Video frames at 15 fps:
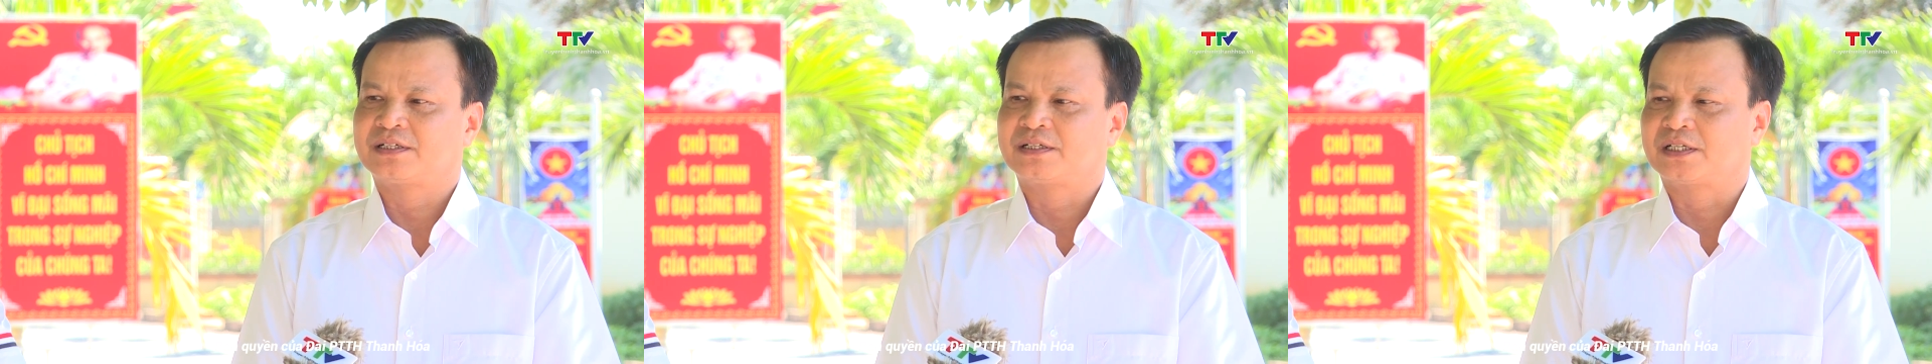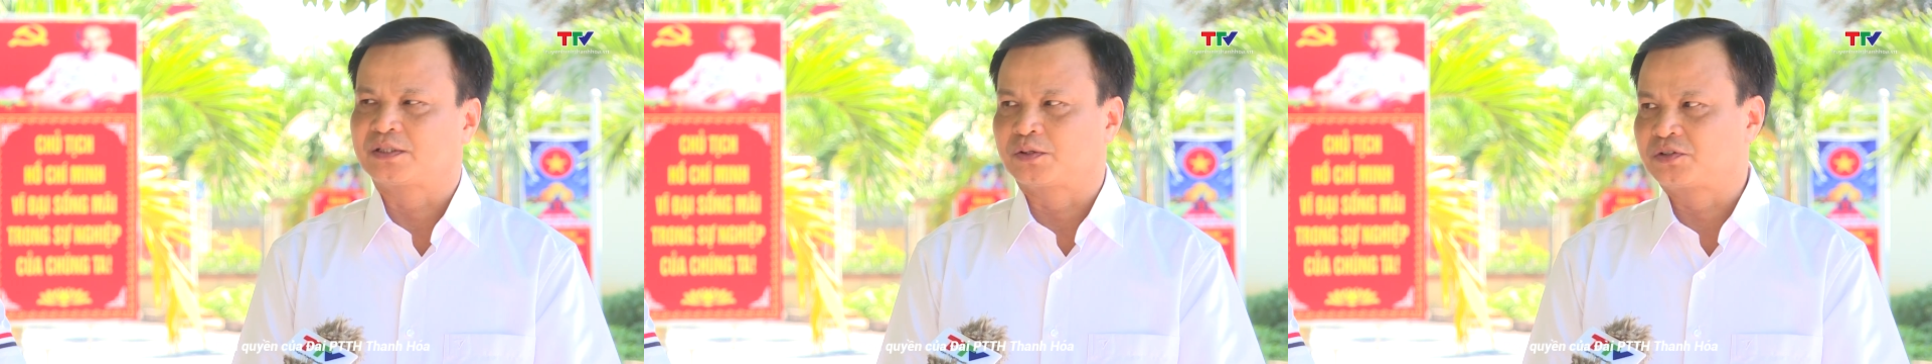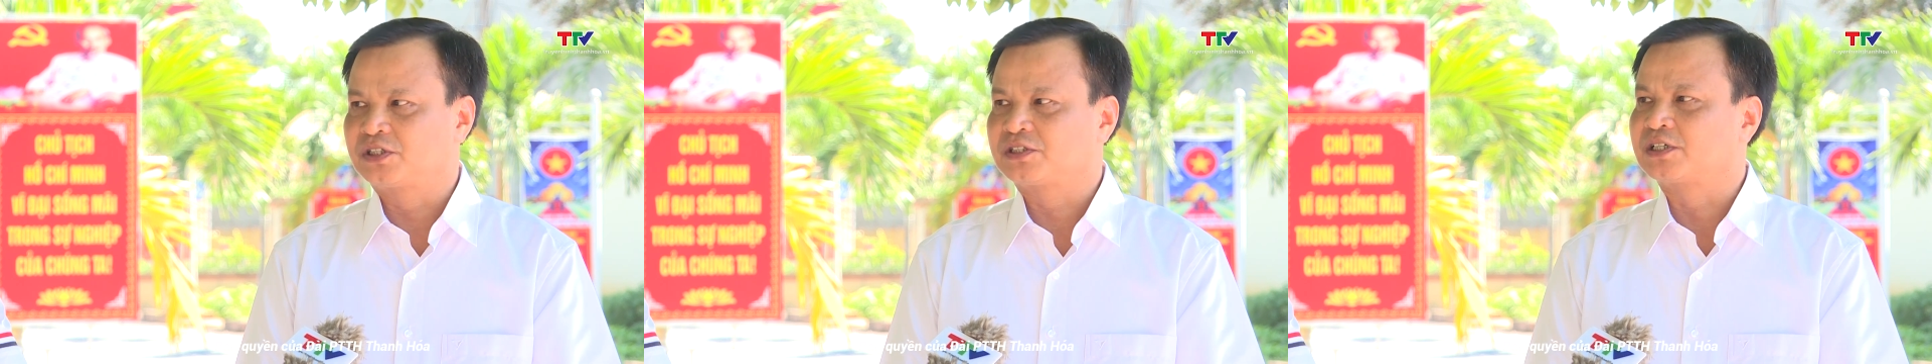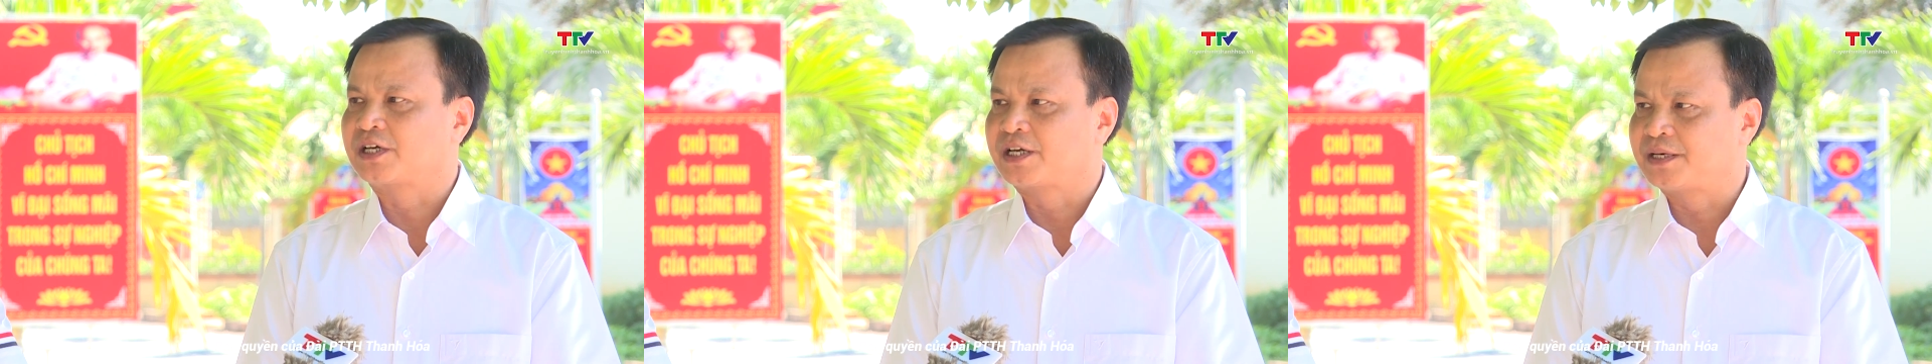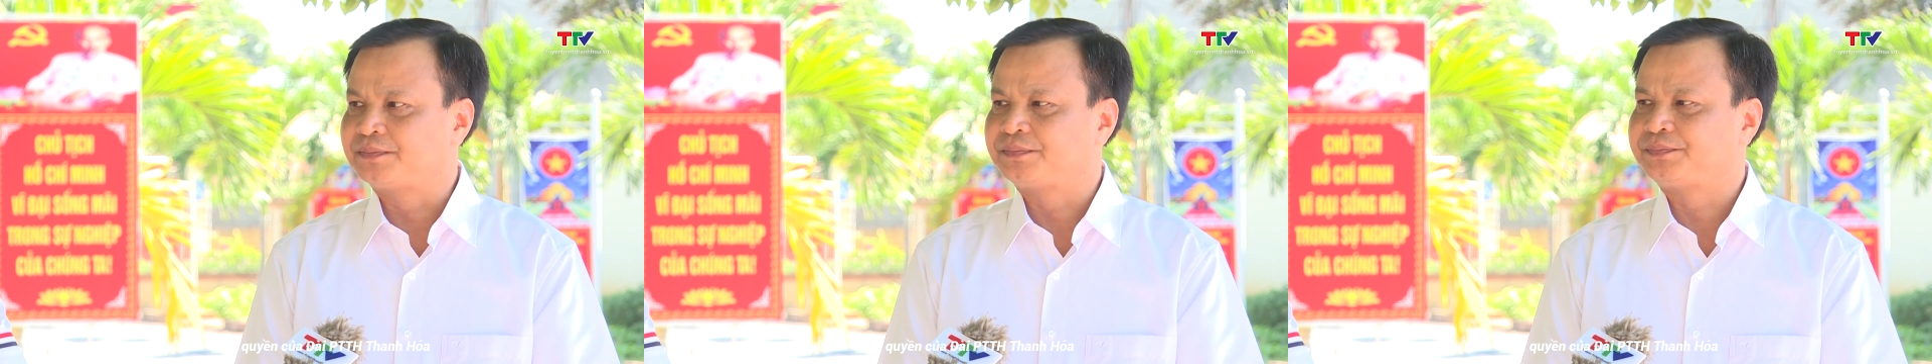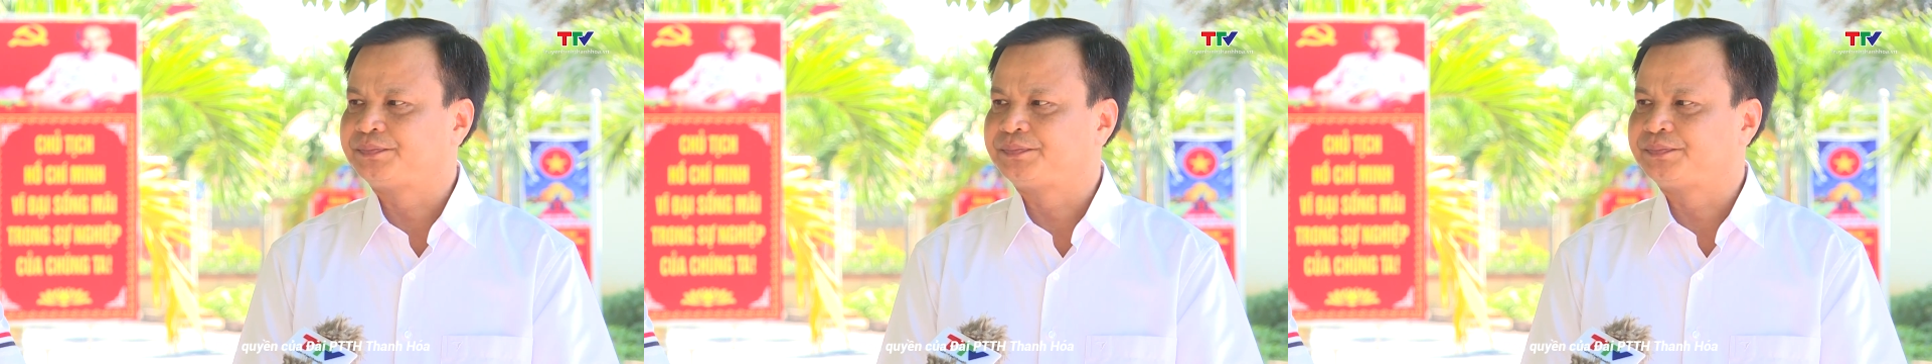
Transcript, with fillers: để tổ chức thực hiện.